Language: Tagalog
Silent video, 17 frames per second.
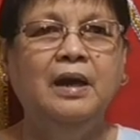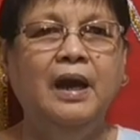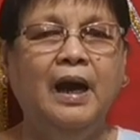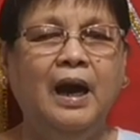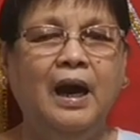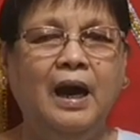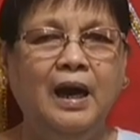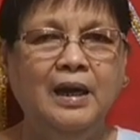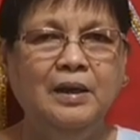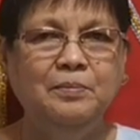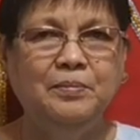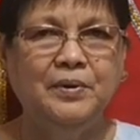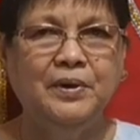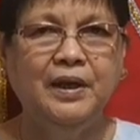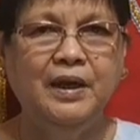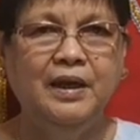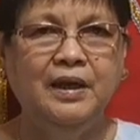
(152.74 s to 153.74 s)
I
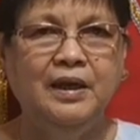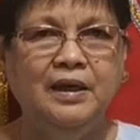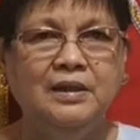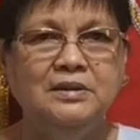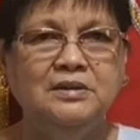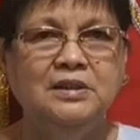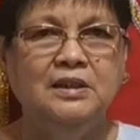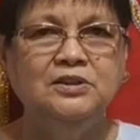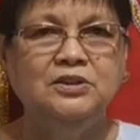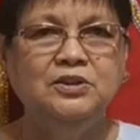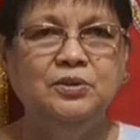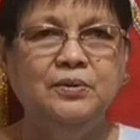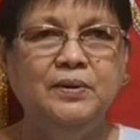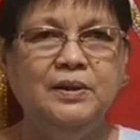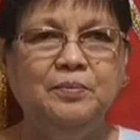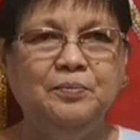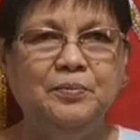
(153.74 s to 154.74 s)
pray that you
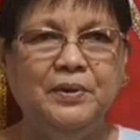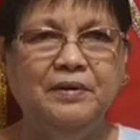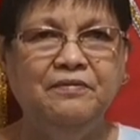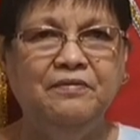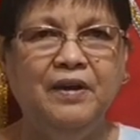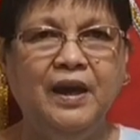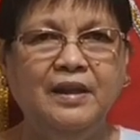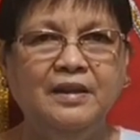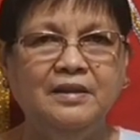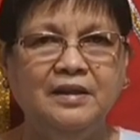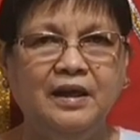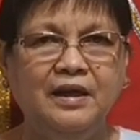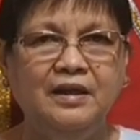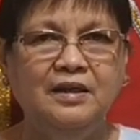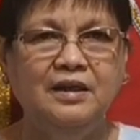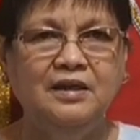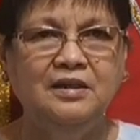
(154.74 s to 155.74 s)
will prevent
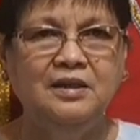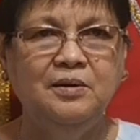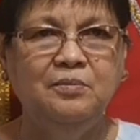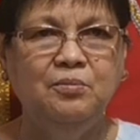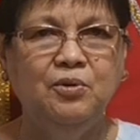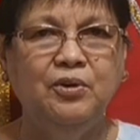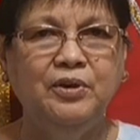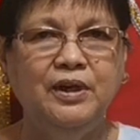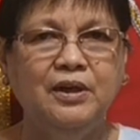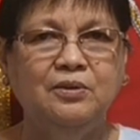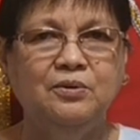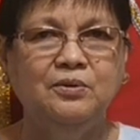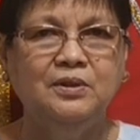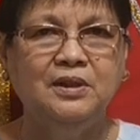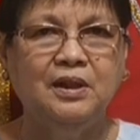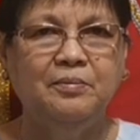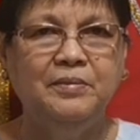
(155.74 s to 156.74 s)
any demonic
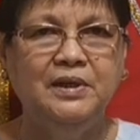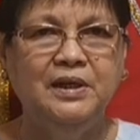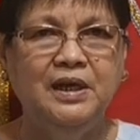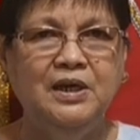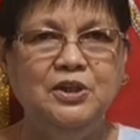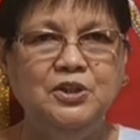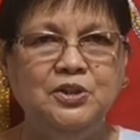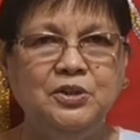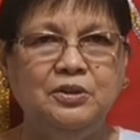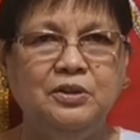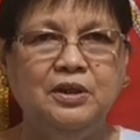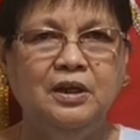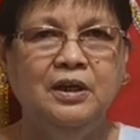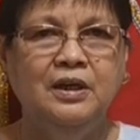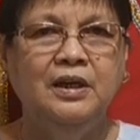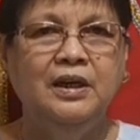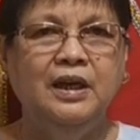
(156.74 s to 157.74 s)
contamination
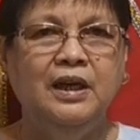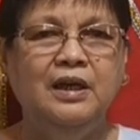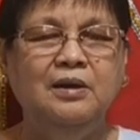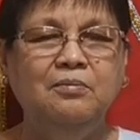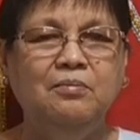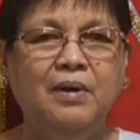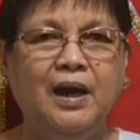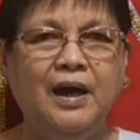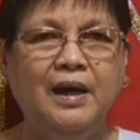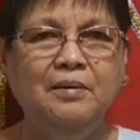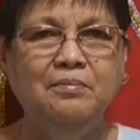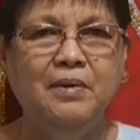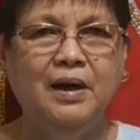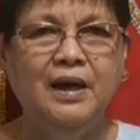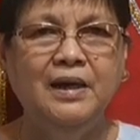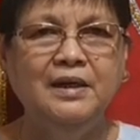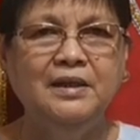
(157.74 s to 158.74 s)
in my
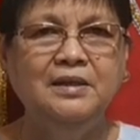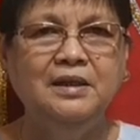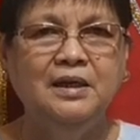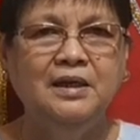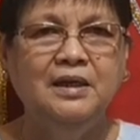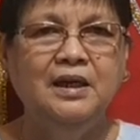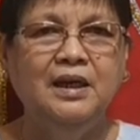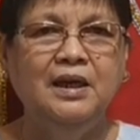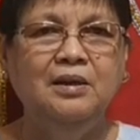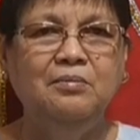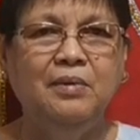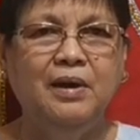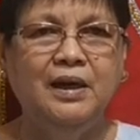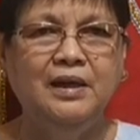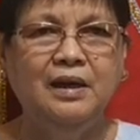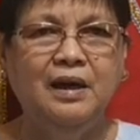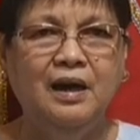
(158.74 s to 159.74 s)
mind, in
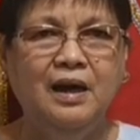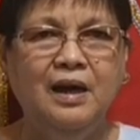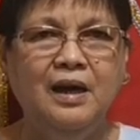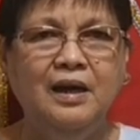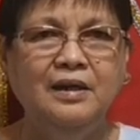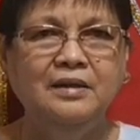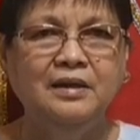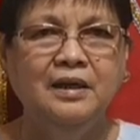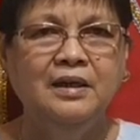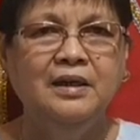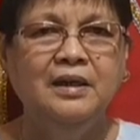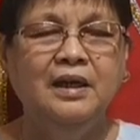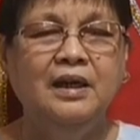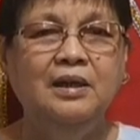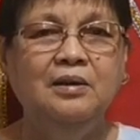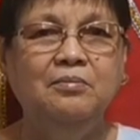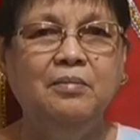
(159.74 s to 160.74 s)
my heart,
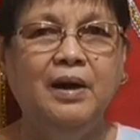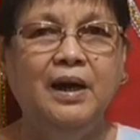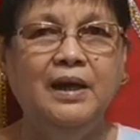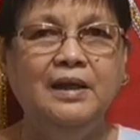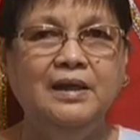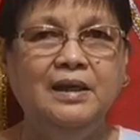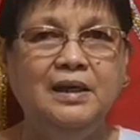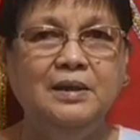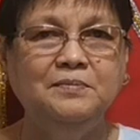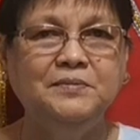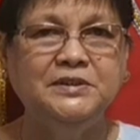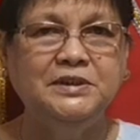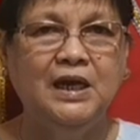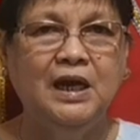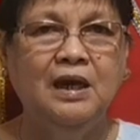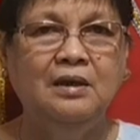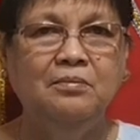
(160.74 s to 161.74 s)
in my lips
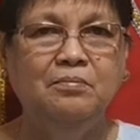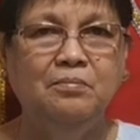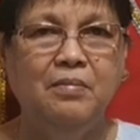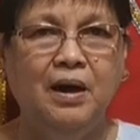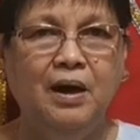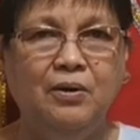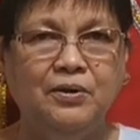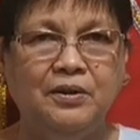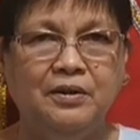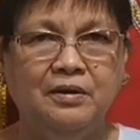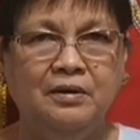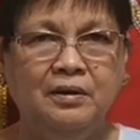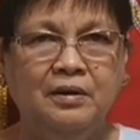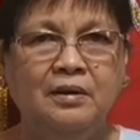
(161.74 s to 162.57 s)
and mouth.